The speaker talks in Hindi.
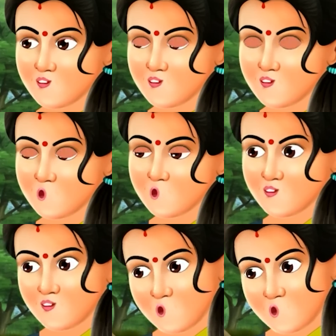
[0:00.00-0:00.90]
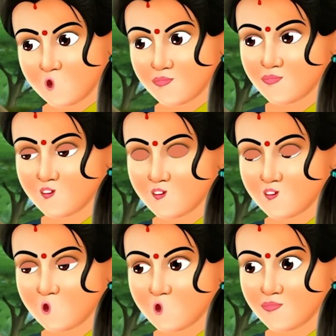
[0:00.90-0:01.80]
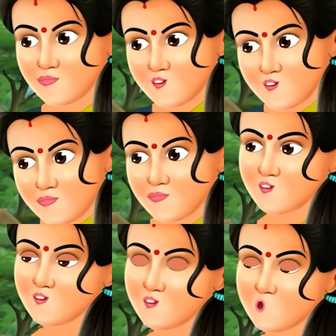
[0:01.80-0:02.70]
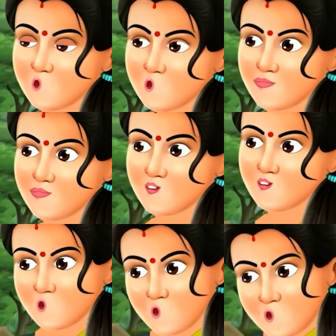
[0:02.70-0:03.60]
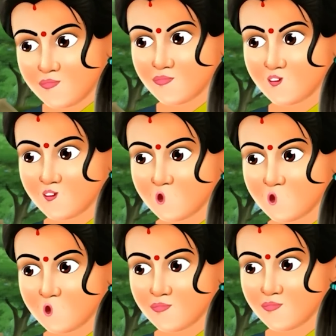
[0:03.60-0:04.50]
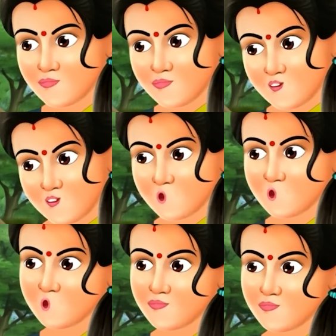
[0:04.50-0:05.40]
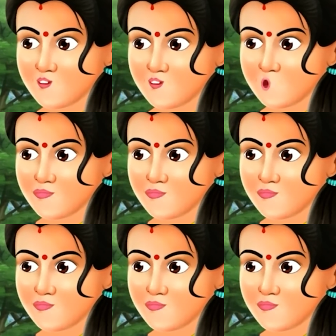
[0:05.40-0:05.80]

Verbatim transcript: हाँ ये हार तो बहुत ही सुंदर है अब अच्छा मुझे ना थोड़ा काम है मैं चलती हूँ